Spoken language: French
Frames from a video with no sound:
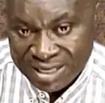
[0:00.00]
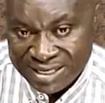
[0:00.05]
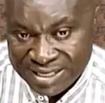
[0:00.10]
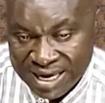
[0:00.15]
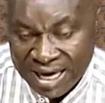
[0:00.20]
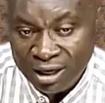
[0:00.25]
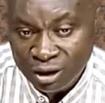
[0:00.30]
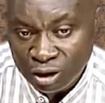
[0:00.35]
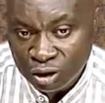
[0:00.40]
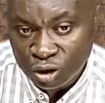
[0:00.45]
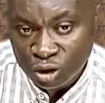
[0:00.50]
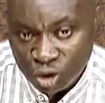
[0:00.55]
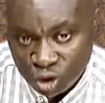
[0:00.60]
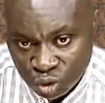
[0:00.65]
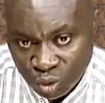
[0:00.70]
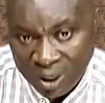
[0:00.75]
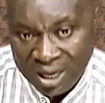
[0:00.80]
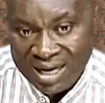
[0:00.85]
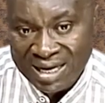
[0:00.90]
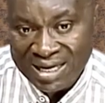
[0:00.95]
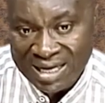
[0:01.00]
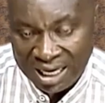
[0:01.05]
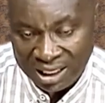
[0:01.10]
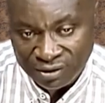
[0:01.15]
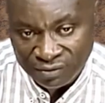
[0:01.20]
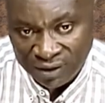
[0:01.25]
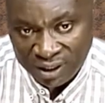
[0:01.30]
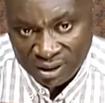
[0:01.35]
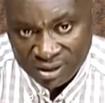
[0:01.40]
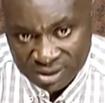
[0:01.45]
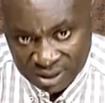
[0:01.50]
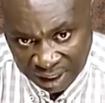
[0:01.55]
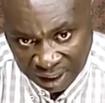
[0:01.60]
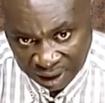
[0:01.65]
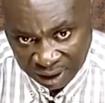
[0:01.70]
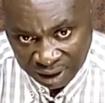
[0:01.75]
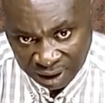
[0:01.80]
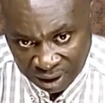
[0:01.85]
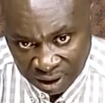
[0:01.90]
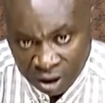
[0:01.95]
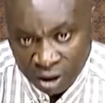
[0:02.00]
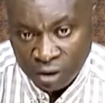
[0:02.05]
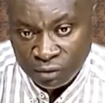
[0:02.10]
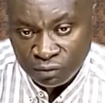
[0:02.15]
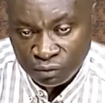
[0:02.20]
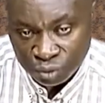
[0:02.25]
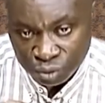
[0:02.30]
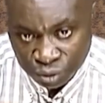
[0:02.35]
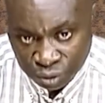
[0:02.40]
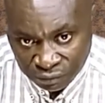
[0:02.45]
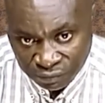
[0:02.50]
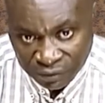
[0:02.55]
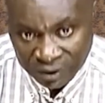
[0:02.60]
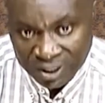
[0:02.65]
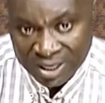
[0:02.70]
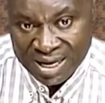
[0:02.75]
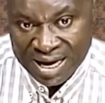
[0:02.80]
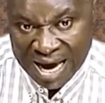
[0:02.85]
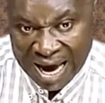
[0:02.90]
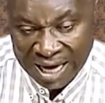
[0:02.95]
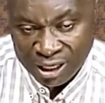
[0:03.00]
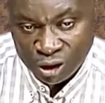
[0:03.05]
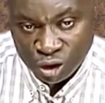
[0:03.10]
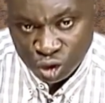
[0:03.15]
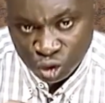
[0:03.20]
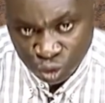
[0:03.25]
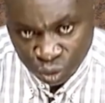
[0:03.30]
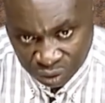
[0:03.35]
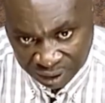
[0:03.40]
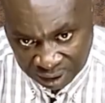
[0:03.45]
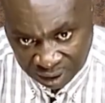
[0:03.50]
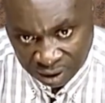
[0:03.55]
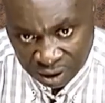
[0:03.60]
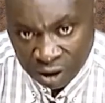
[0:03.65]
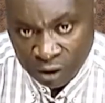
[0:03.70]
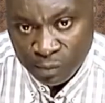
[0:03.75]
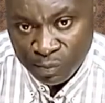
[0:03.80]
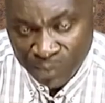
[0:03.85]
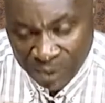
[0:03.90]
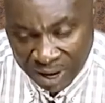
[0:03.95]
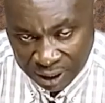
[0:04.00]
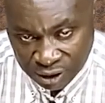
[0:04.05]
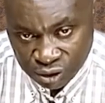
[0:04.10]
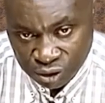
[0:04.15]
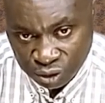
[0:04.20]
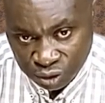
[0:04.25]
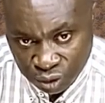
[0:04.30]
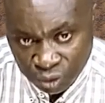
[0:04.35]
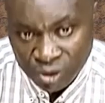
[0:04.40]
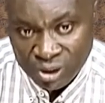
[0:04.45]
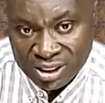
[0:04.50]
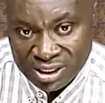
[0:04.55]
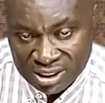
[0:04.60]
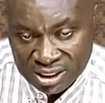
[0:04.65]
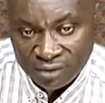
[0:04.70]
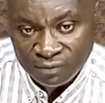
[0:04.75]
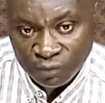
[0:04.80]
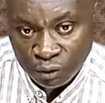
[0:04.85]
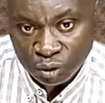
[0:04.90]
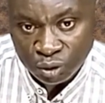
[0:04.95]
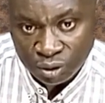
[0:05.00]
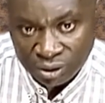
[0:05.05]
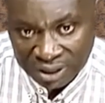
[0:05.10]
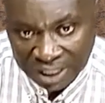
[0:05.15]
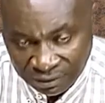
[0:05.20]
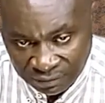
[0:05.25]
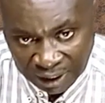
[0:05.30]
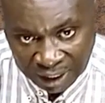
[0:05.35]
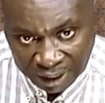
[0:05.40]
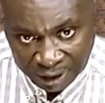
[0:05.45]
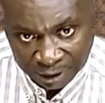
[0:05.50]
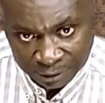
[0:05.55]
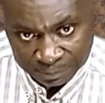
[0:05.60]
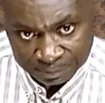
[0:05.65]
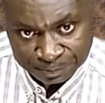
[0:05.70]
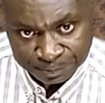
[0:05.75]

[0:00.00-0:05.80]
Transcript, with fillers: Quel que soit l'adversaire, vous devez assurer parce que c'est votre travail.